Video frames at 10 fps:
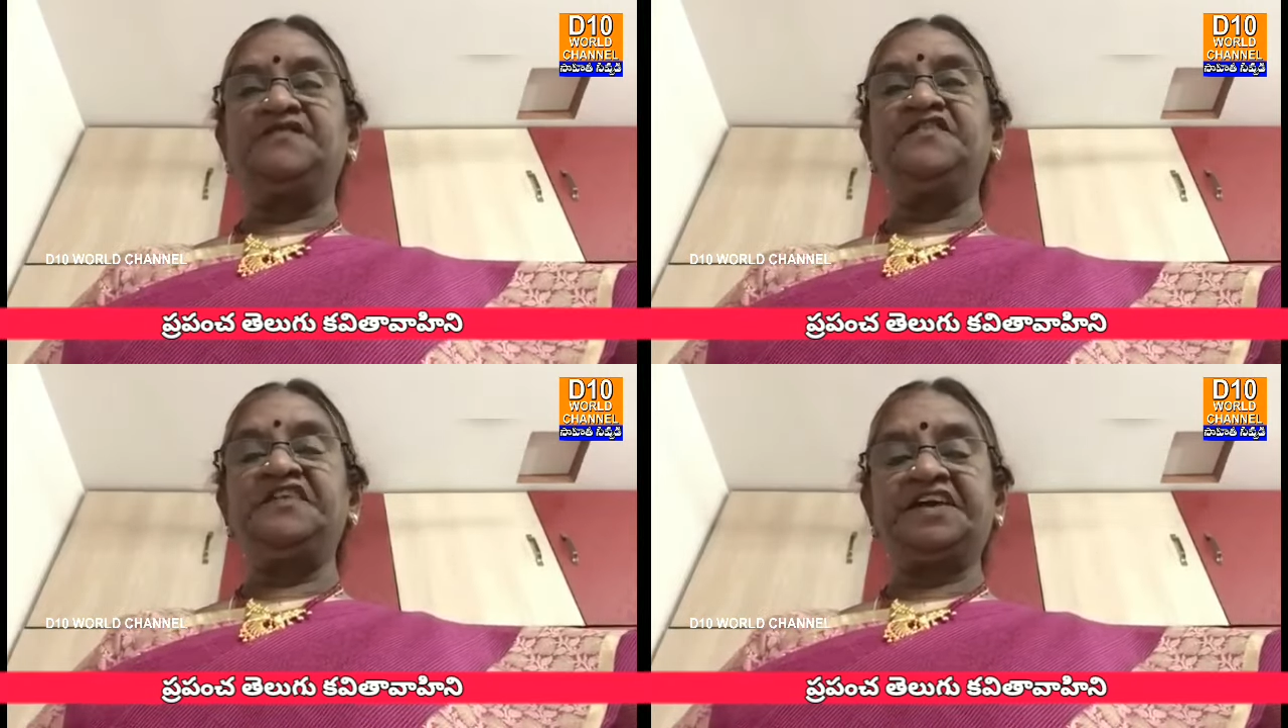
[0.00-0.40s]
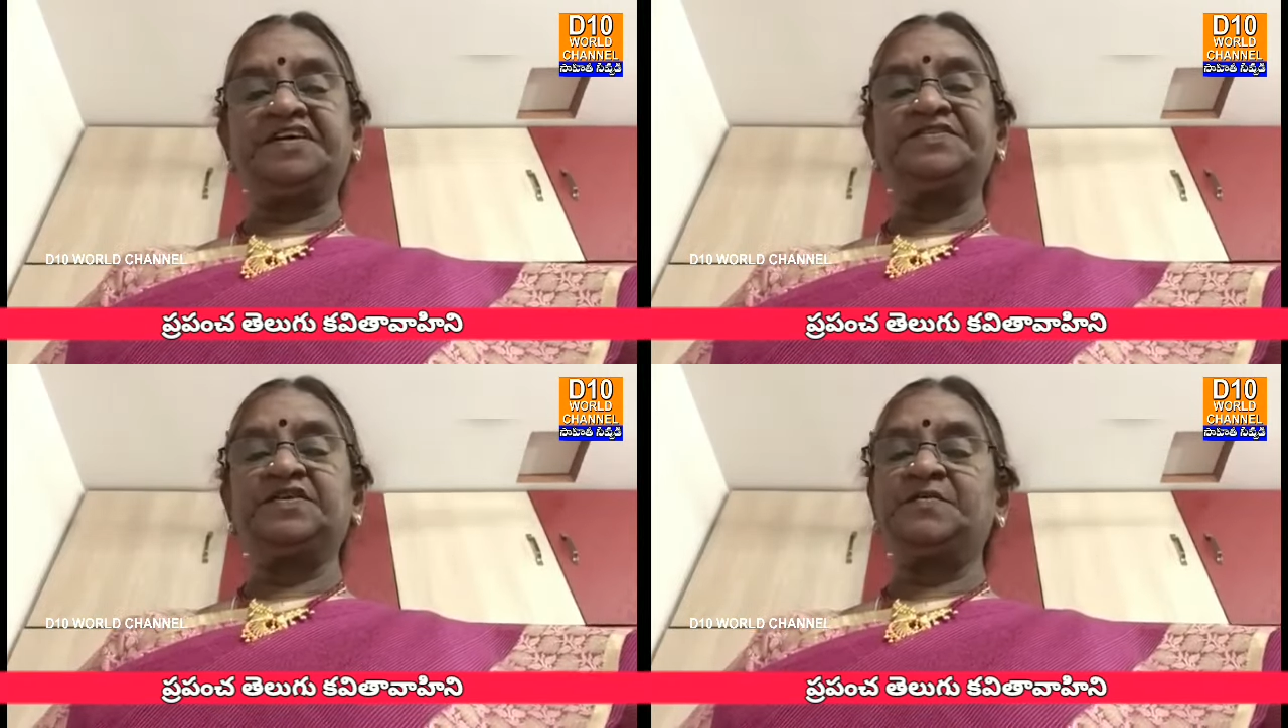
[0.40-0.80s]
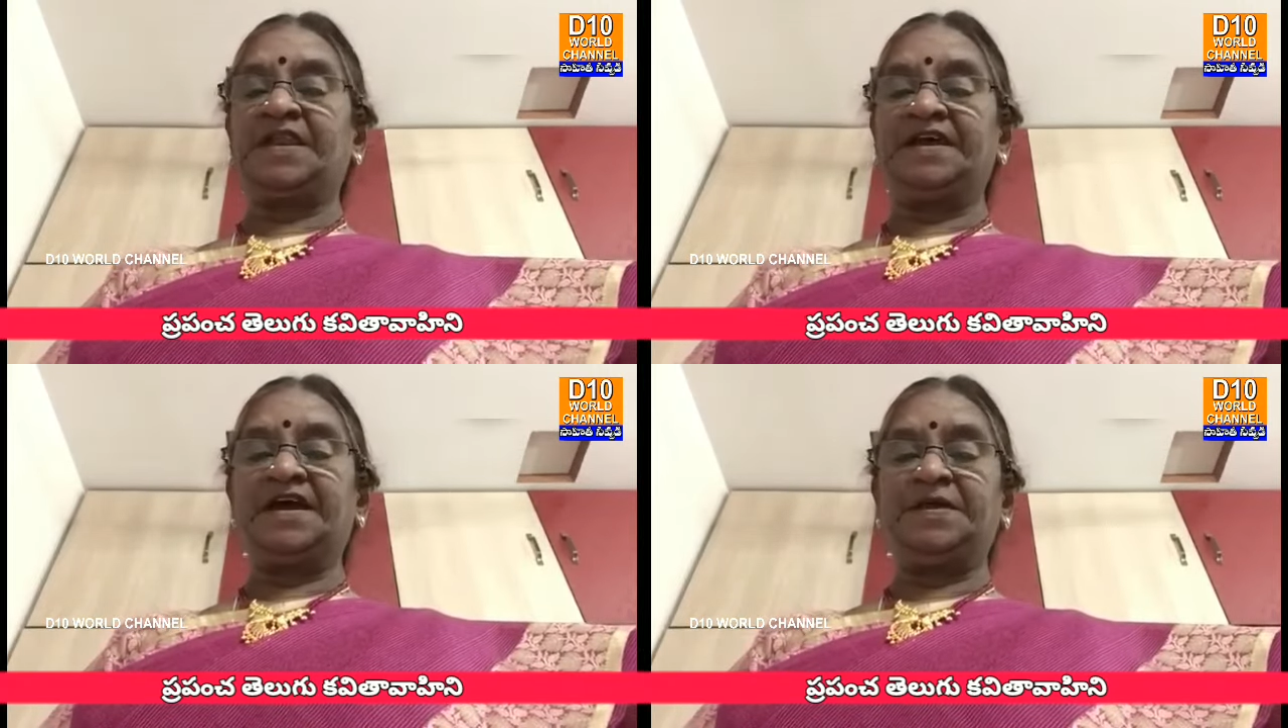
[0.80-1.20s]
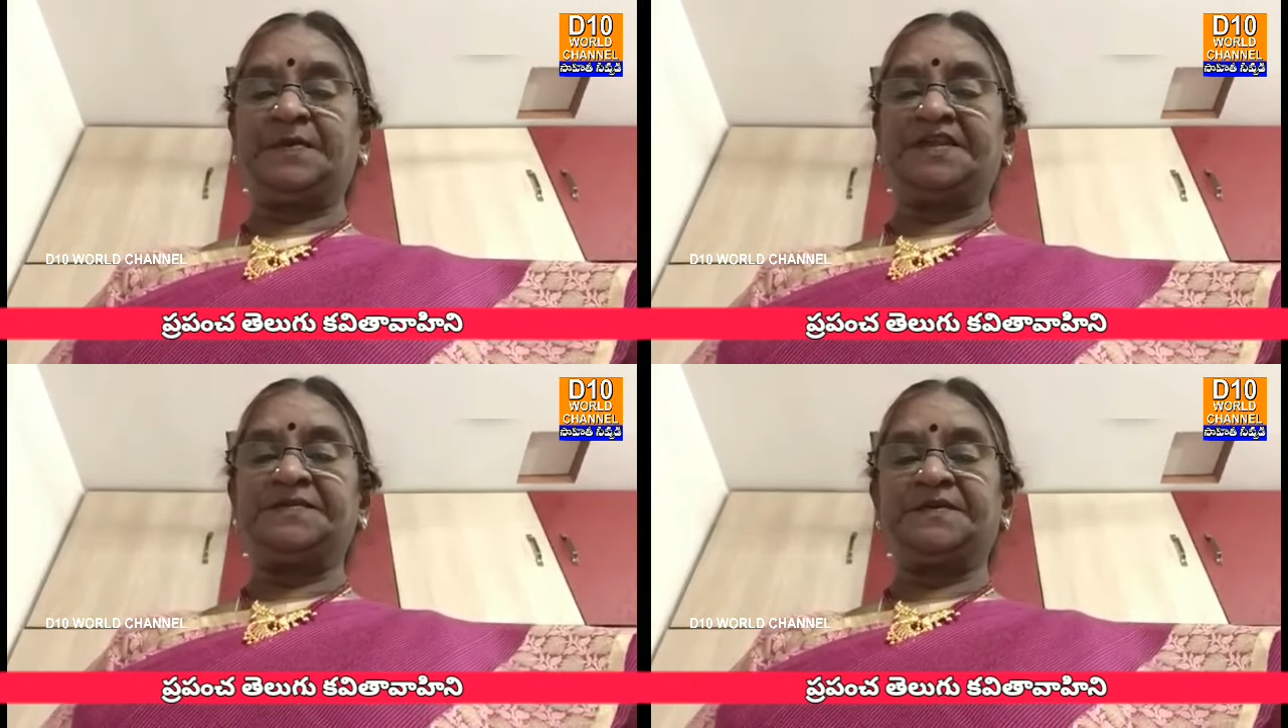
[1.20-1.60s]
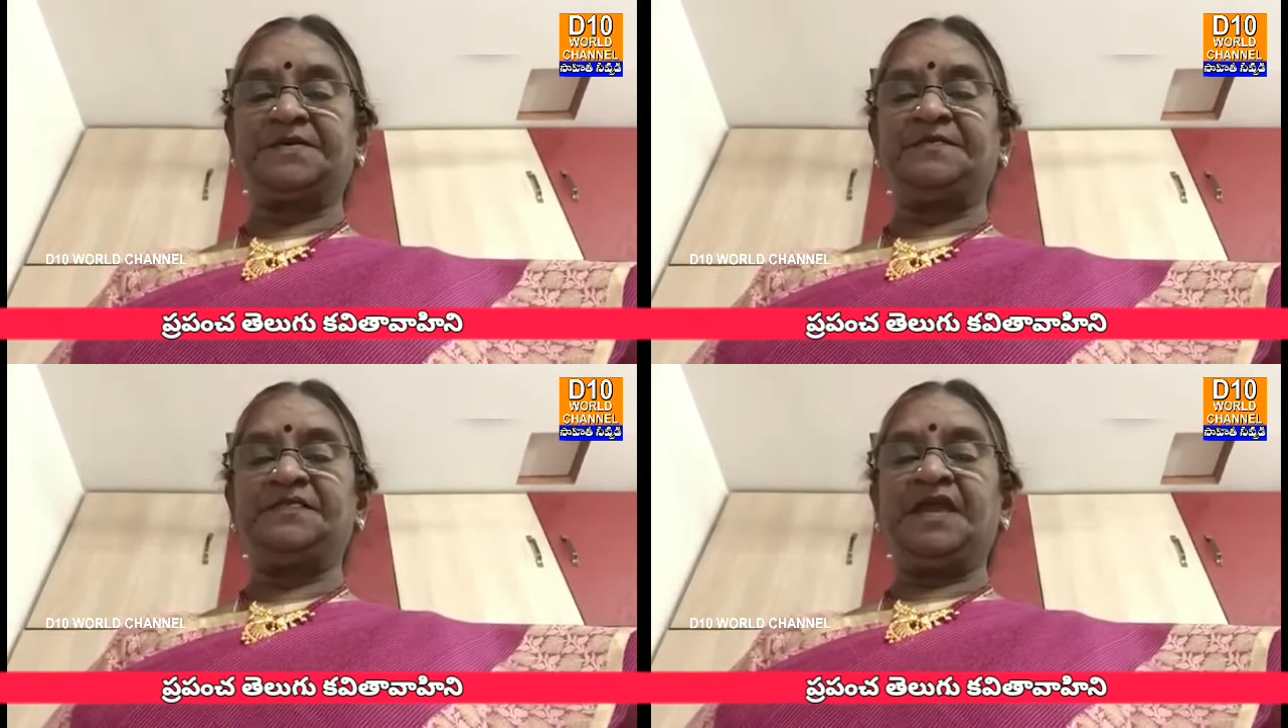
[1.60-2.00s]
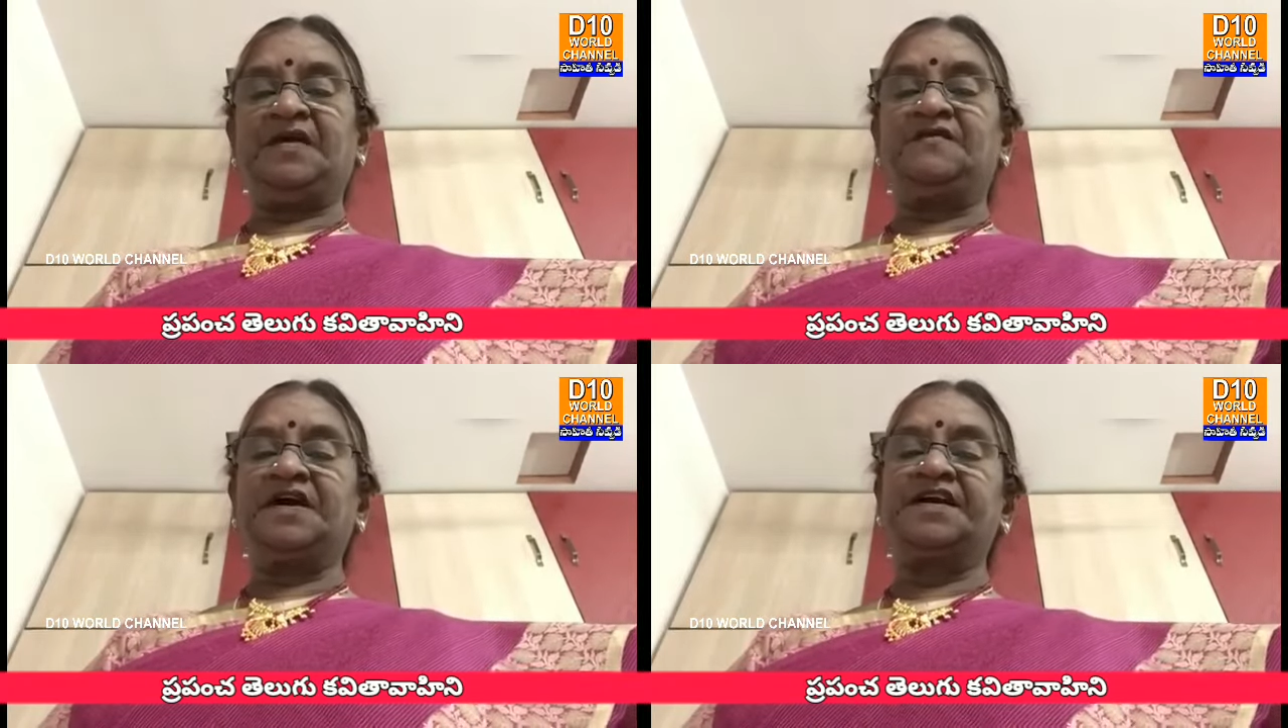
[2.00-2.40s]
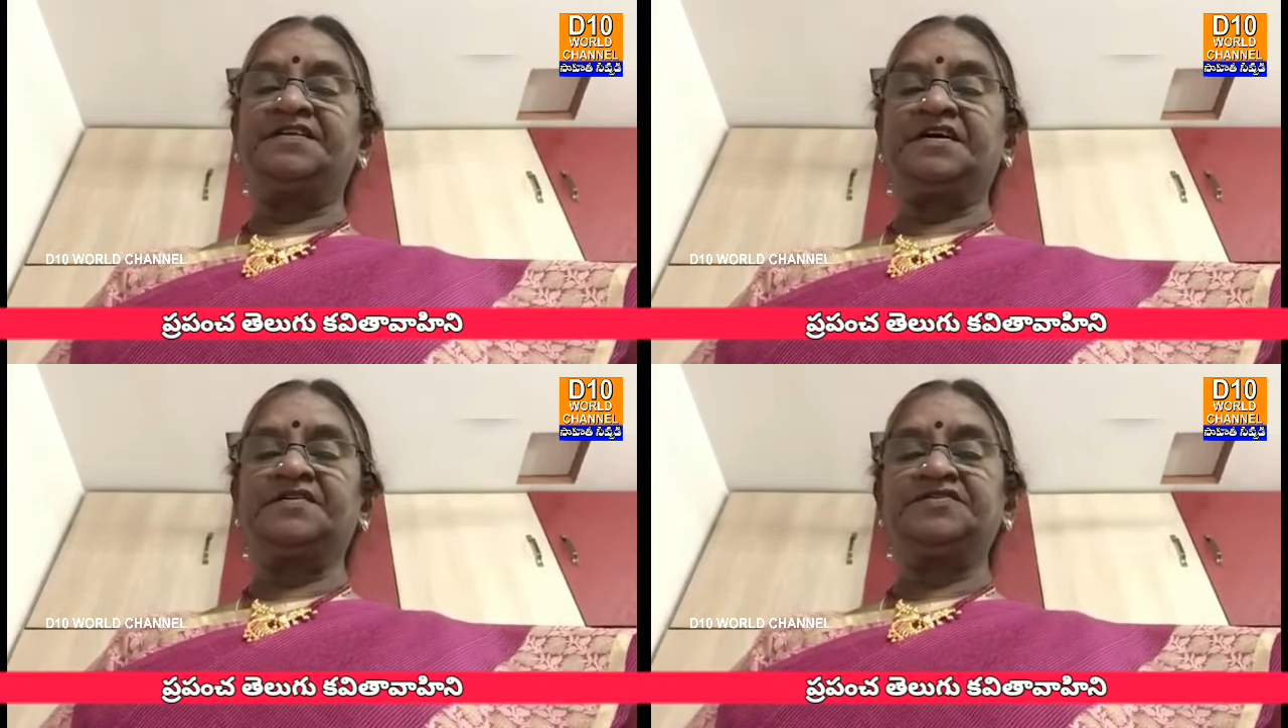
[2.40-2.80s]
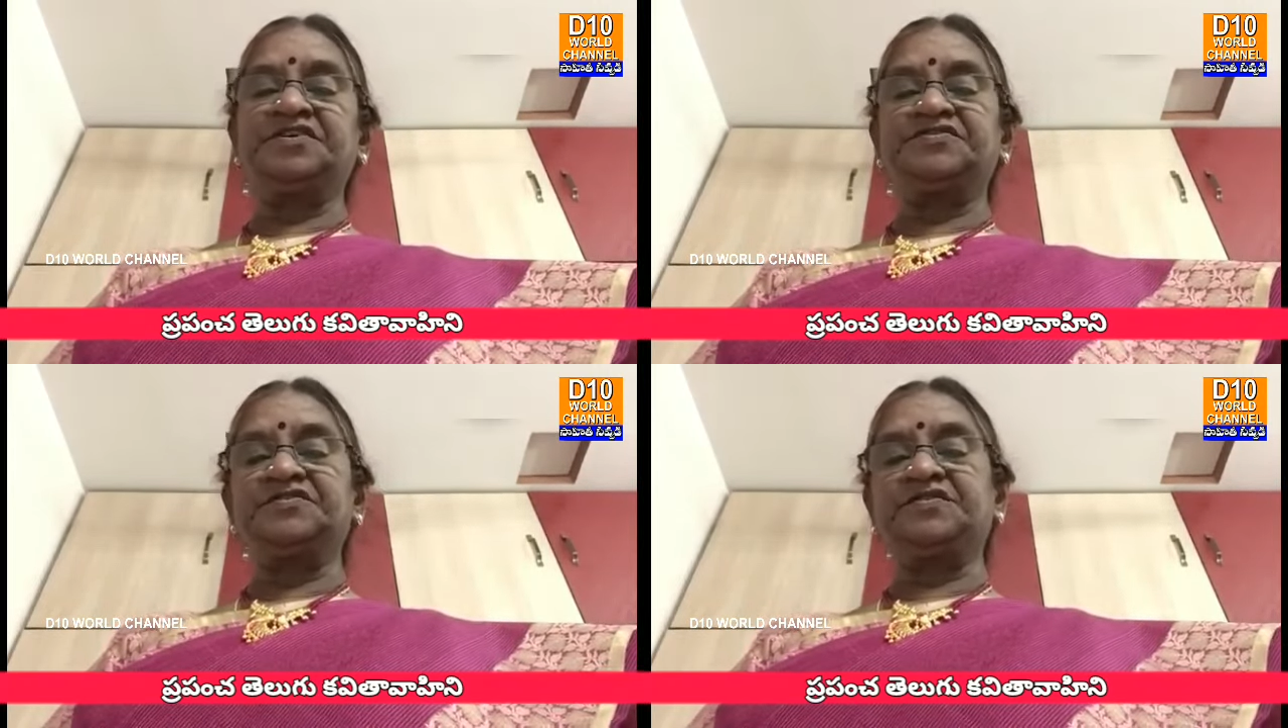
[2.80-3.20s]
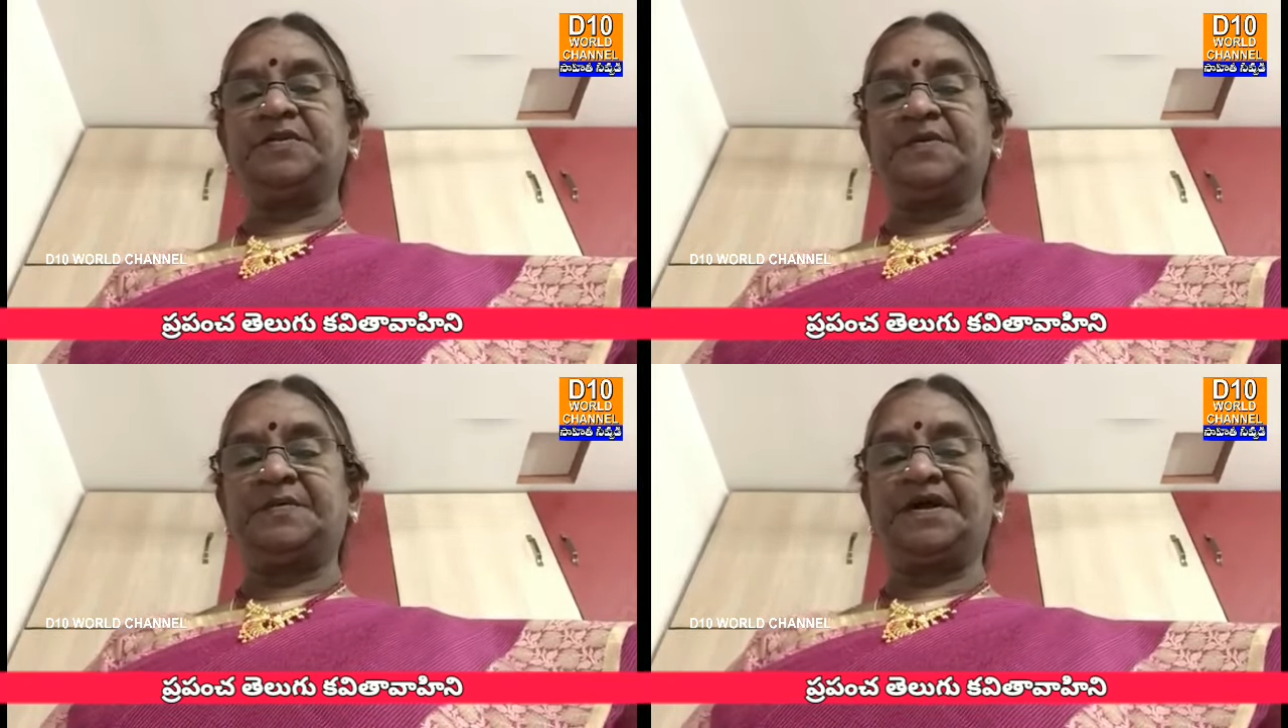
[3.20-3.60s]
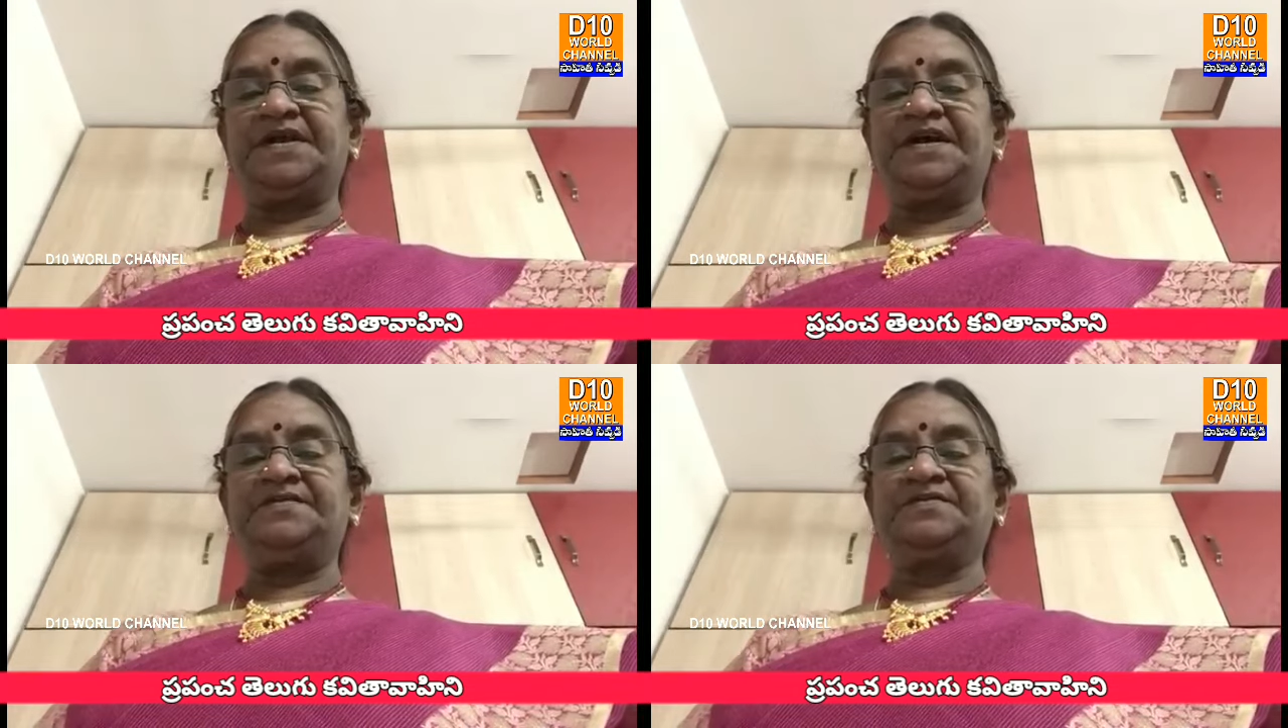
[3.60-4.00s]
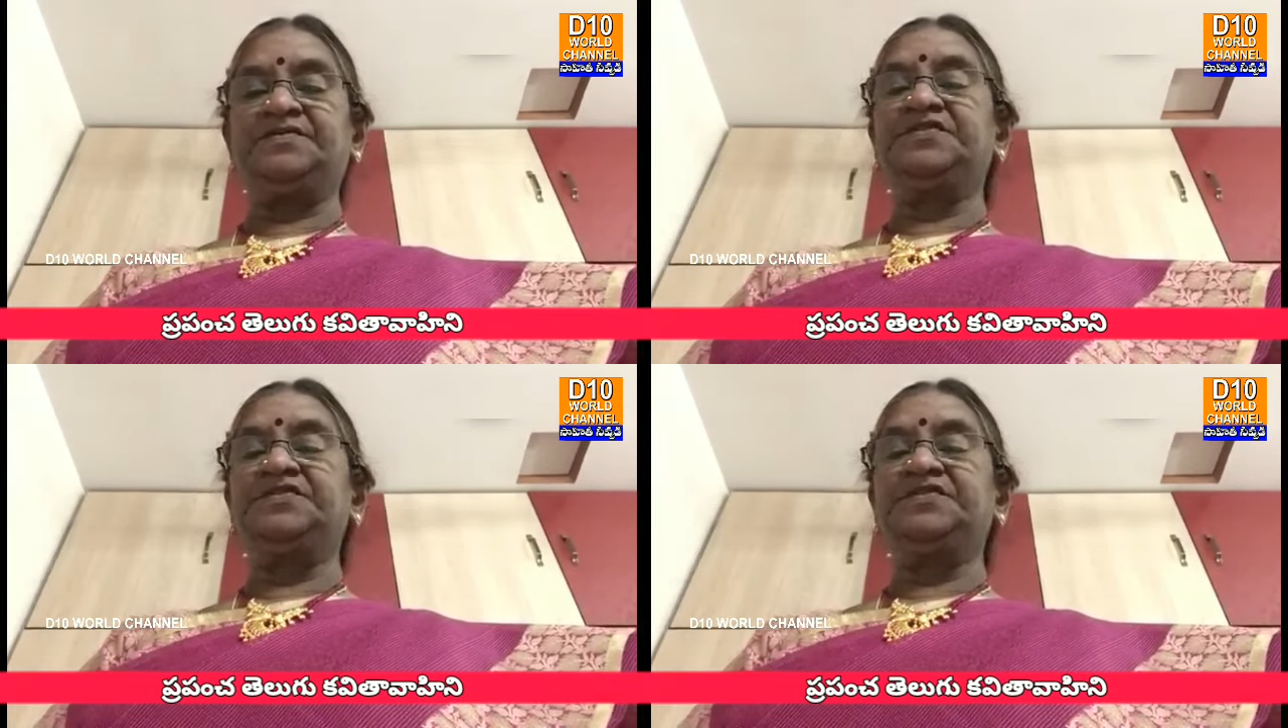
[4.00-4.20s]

వివేకంతో మెలగాలి పరస్పరం ఒకరినొకరు చేసుకున్న ప్రమాణాలు